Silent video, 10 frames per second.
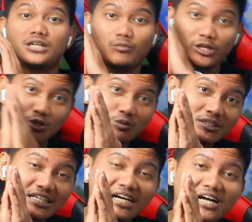Assalamualaikum
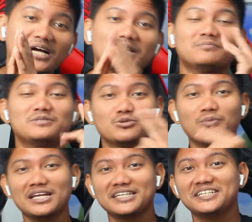tetangga
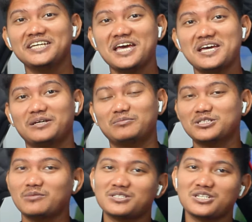Berjumpa lagi nih geng
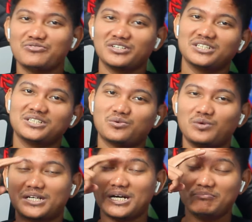Bersama saya Fatir
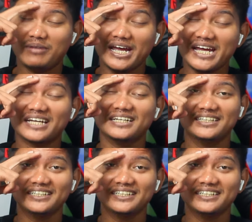Welcome back